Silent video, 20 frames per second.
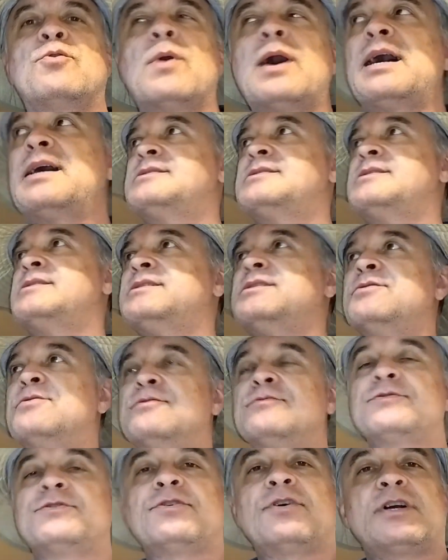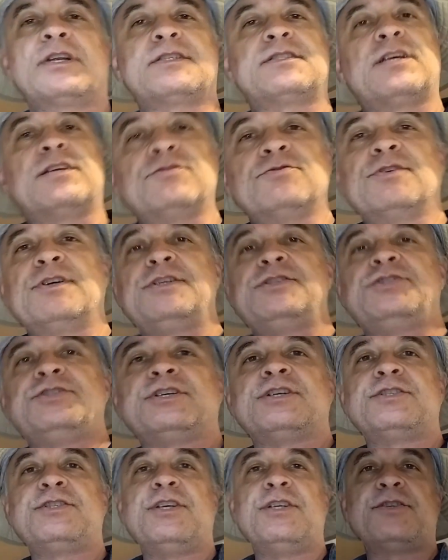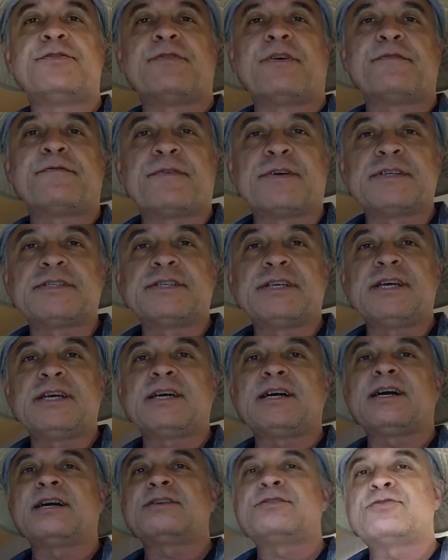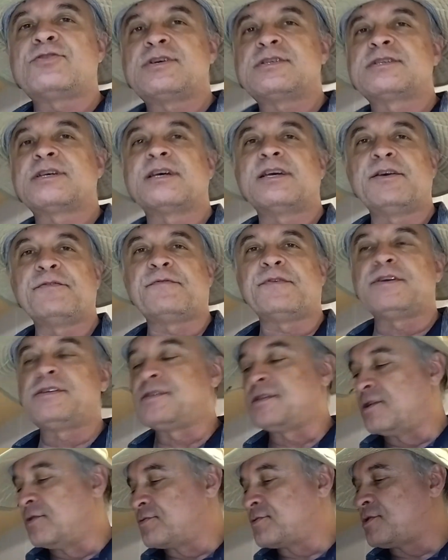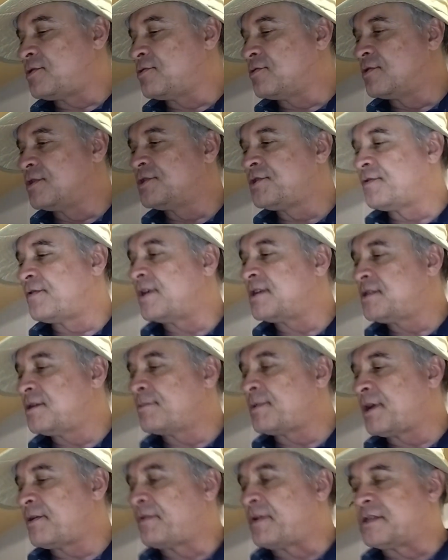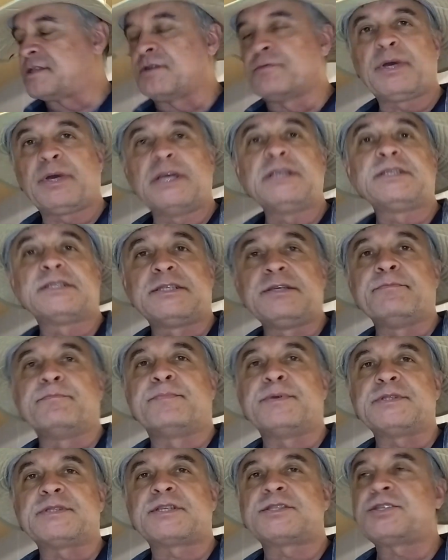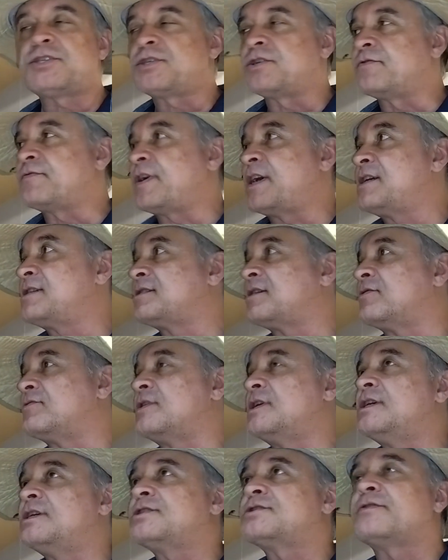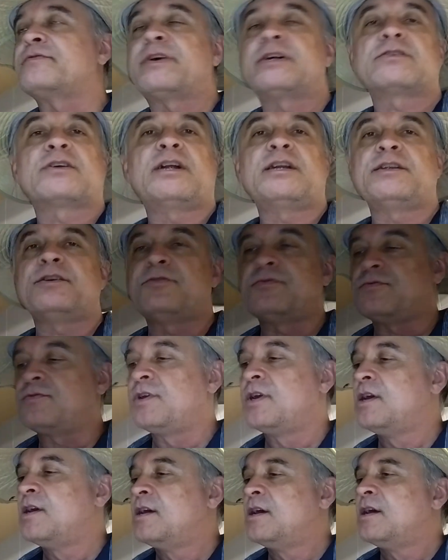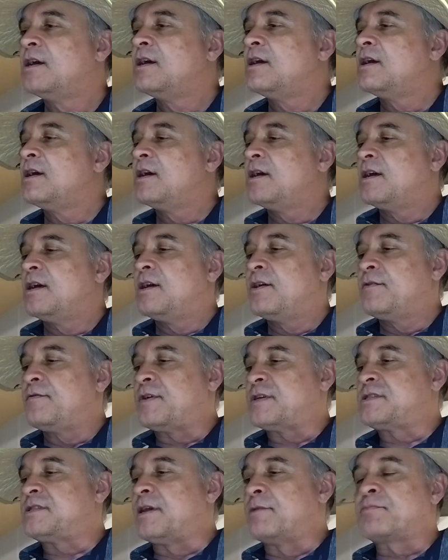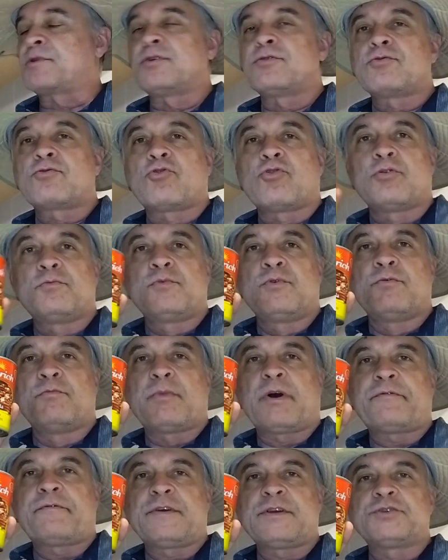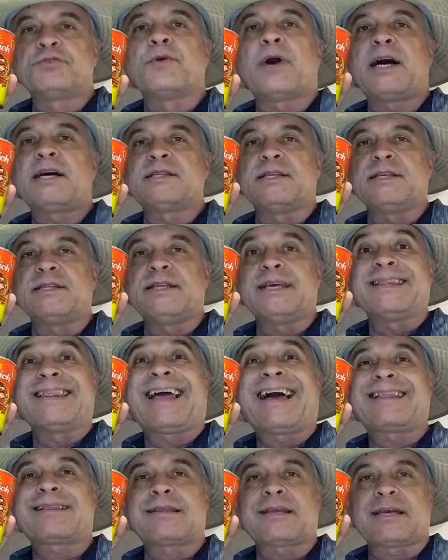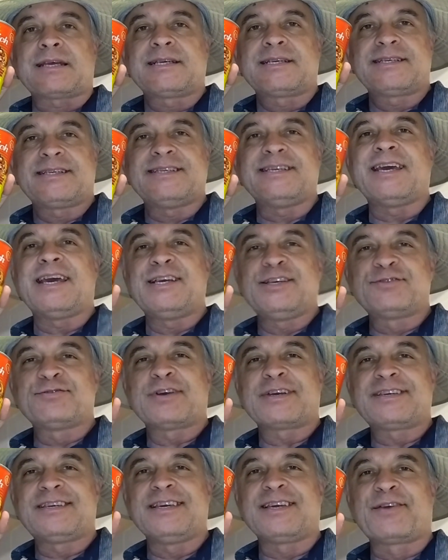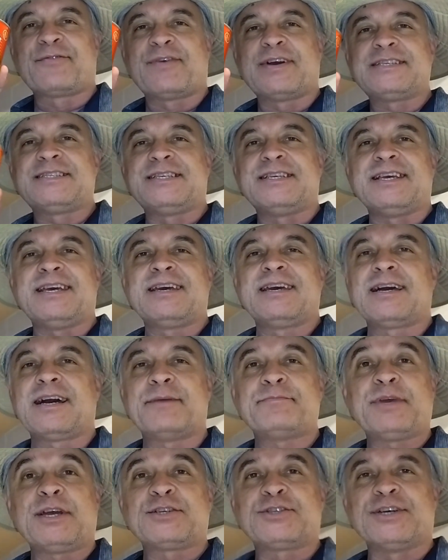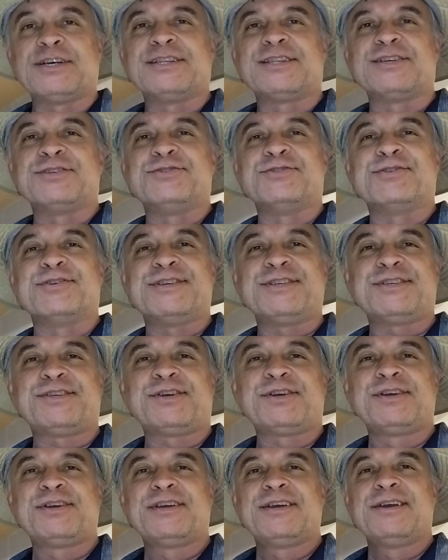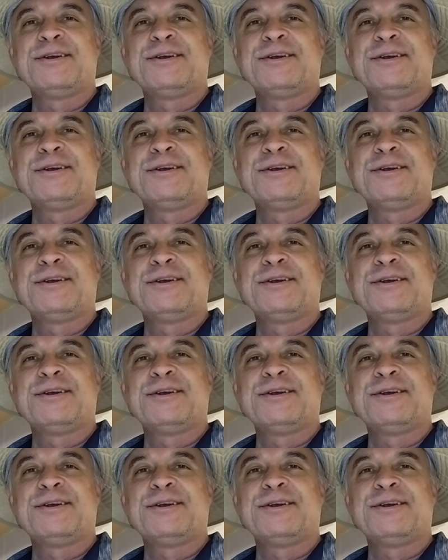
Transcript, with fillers: quase 11 horas da noite e a gente vai fazer a nossa refeição, que hoje vai ser uma refeição bem simples, a gente não vai restaurante, não vai lugar nenhum. Faz tempo que eu não como uma feijoada de lata e é isso aqui que vai ser a minha janta de hoje.